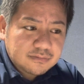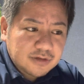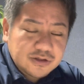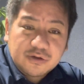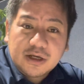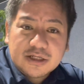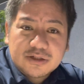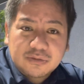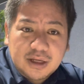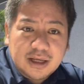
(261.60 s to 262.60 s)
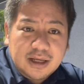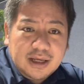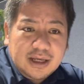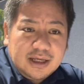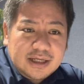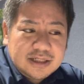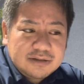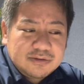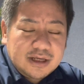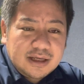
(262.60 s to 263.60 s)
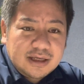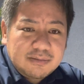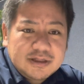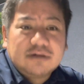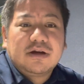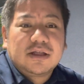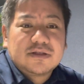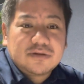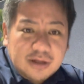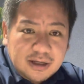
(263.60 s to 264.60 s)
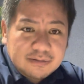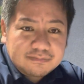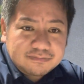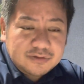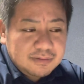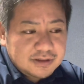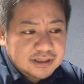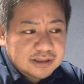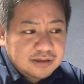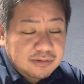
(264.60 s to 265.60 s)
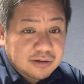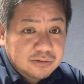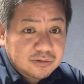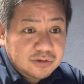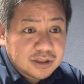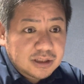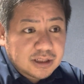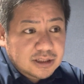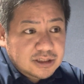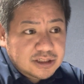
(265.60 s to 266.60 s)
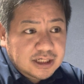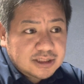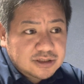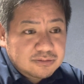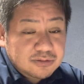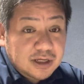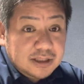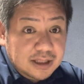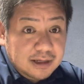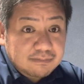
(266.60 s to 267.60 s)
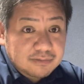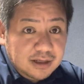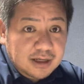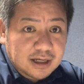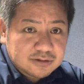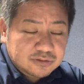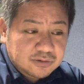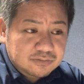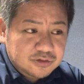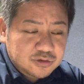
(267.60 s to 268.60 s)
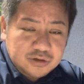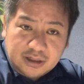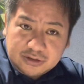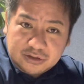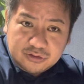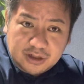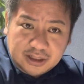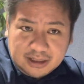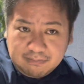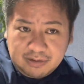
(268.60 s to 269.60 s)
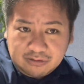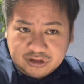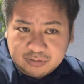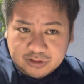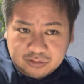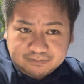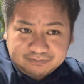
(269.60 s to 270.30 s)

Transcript: うん、そういう話をね、え自分で決めちゃうわけですよね、うん、今じゃ例えば本当に4月に向けてね春の入学入会キャンペーンをしましょ